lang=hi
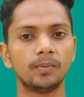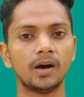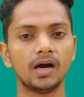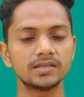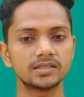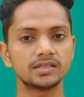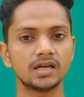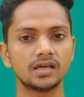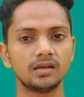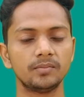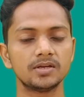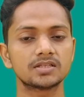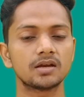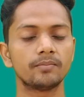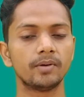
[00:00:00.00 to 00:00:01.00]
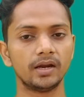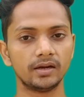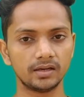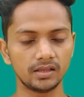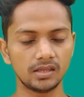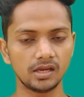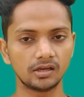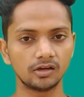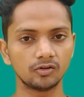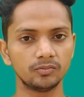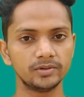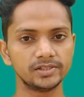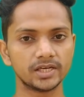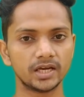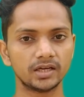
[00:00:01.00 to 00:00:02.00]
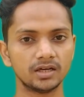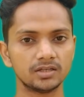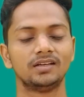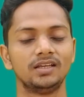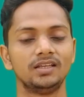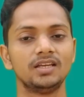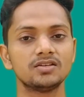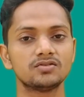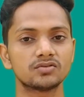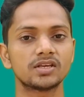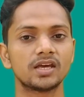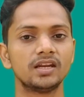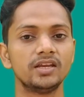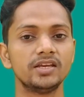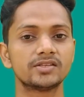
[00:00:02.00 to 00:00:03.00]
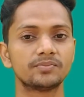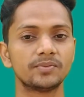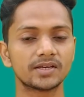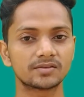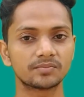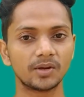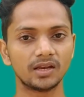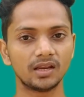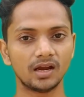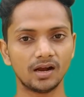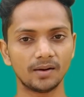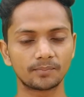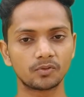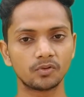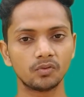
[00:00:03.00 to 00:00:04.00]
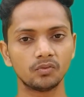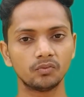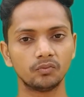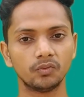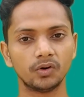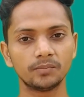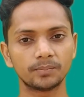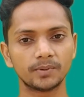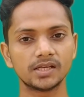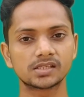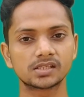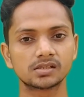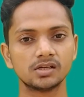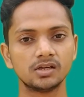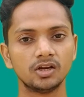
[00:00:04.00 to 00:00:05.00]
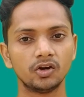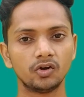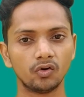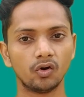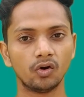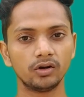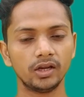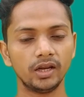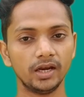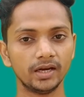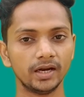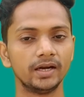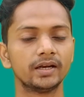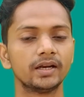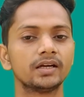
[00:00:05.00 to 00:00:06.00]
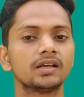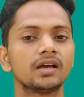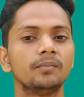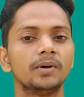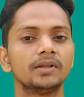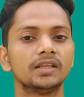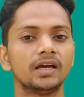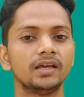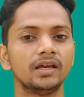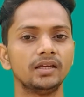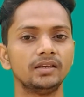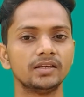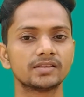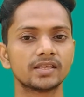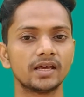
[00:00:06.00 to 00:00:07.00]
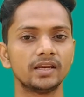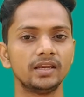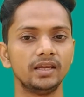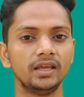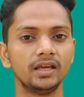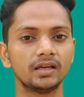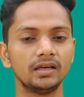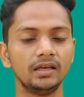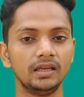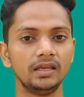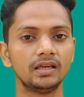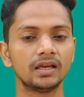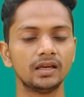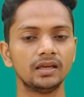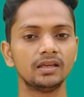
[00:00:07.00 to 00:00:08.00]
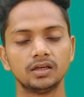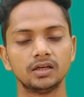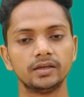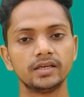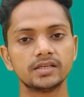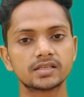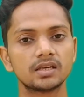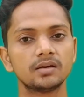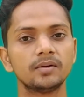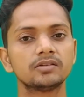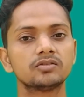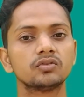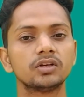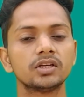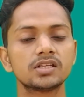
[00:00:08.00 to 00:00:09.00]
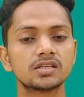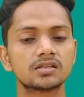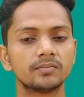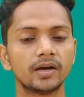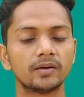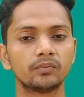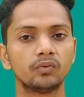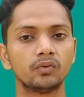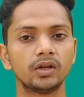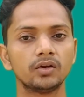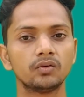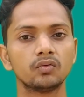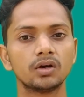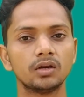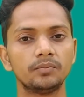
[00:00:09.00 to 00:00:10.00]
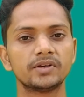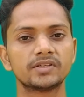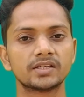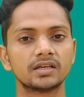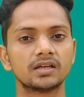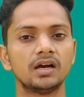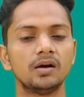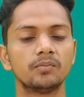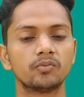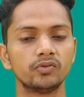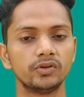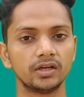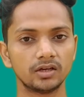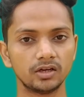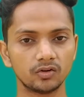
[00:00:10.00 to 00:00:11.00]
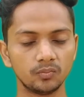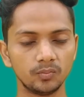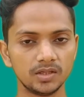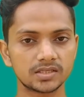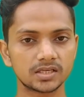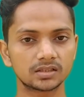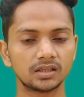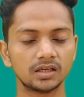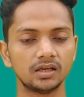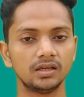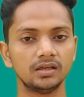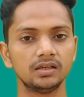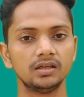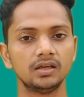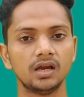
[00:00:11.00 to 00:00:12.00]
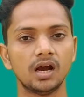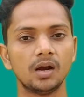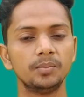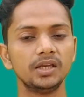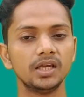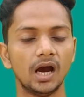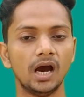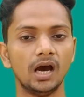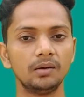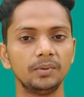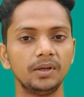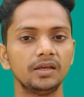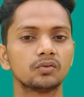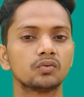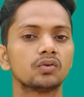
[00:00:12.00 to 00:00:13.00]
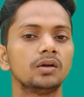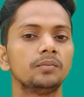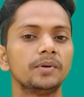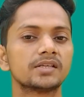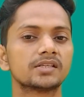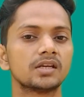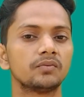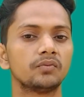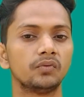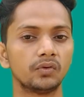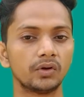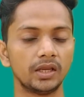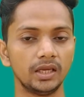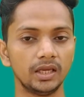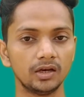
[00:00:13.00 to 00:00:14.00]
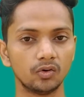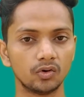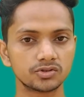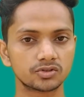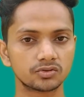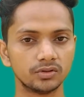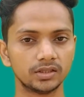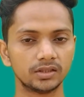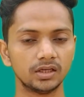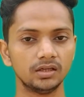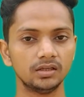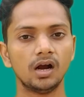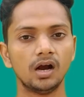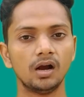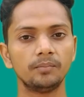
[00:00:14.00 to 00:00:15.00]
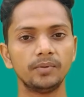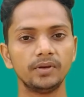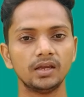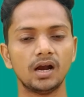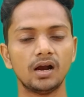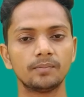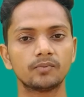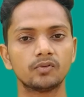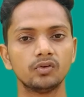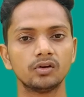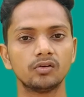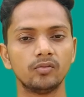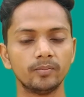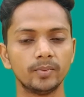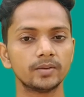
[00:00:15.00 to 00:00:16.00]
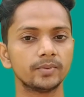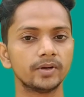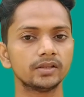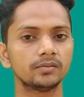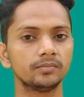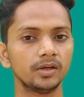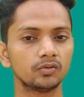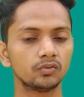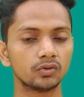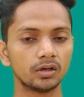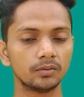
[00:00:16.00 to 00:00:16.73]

पाँच हज़ार एम एच का बैटरी देखने को मिल जाएगा ये जो सारे स्पेक्स मैंने मैंने आपको वन प्लस नॉट एन हंड्रेड का बताया ये सारे एक लीक हैं इसके बाद जो नेक्स्ट स्मार्टफोन है गूगल पिक्सल का आपको देखने को मिल सकता है अभी हाल में ही गूगल पिक्सल 4a लॉन्च हुआ था अभी आपको नवंबर मंथ में गूगल